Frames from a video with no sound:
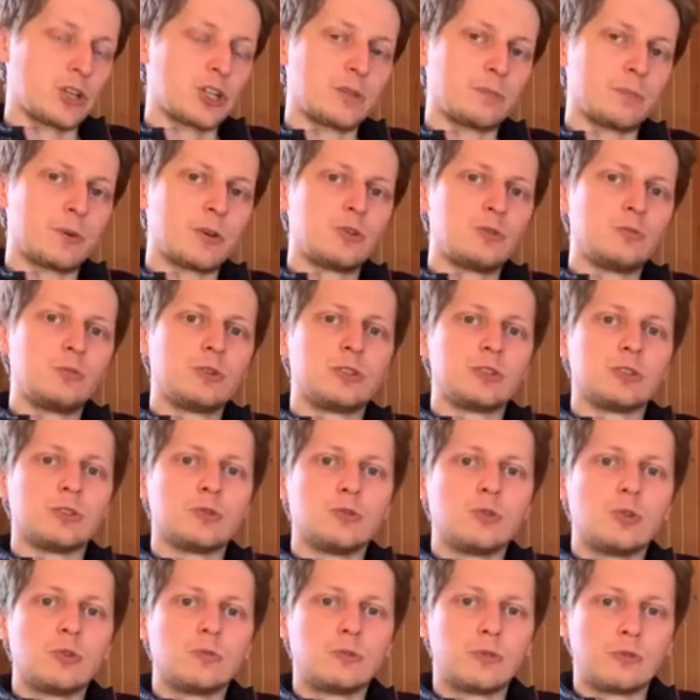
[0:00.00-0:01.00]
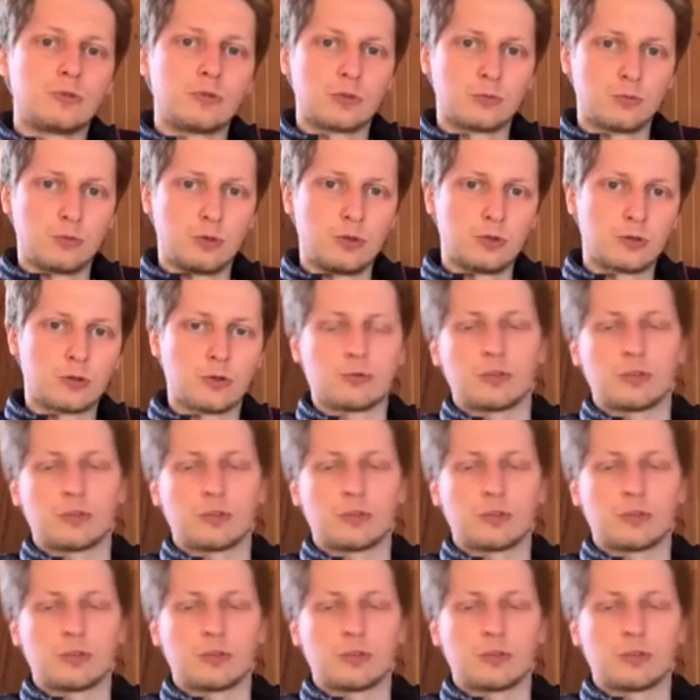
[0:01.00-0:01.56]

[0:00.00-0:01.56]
придумать новую формулировку.